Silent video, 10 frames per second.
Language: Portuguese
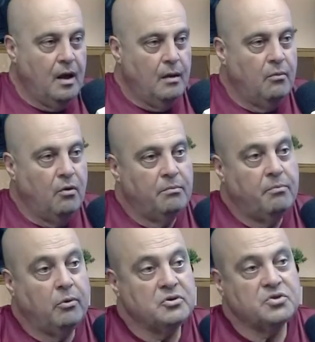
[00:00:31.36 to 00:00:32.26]
Bom,
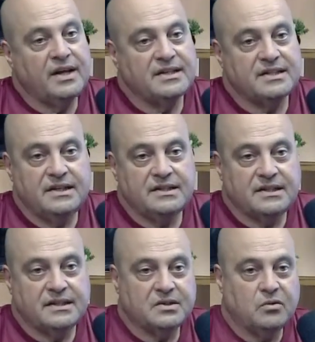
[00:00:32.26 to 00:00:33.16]
Poço das
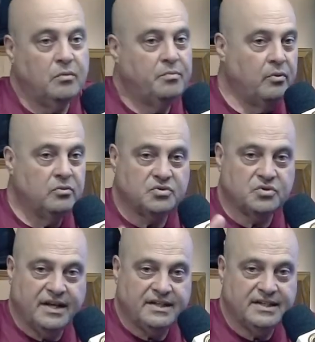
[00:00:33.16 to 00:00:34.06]
Antas ou Pouso
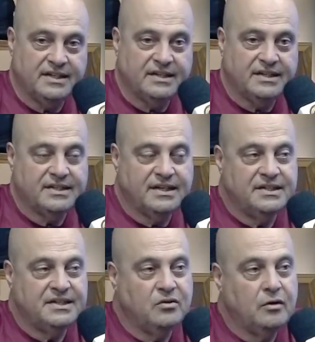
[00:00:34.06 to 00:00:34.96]
das Antas,
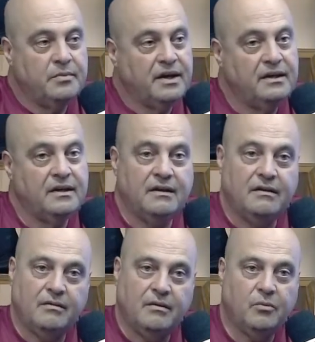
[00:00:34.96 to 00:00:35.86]
esse nome aí,
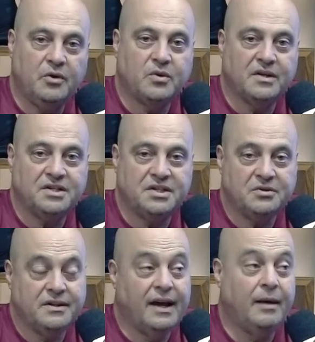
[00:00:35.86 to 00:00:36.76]
muito
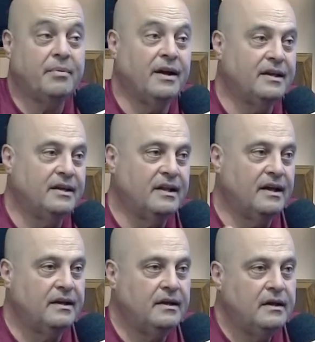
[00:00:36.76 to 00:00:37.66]
antigo da época aqui
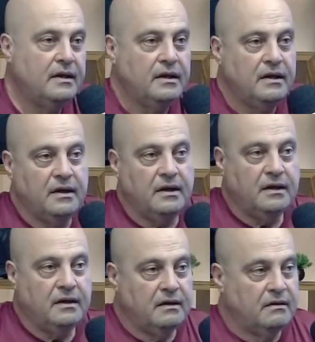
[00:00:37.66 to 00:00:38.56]
da
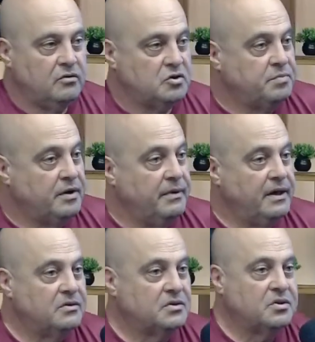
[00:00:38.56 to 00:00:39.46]
os
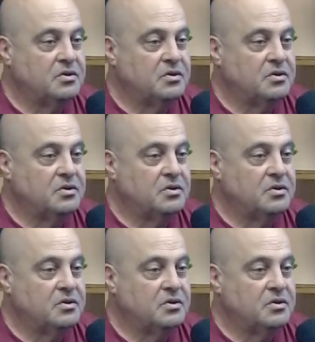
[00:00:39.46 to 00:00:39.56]
primeiros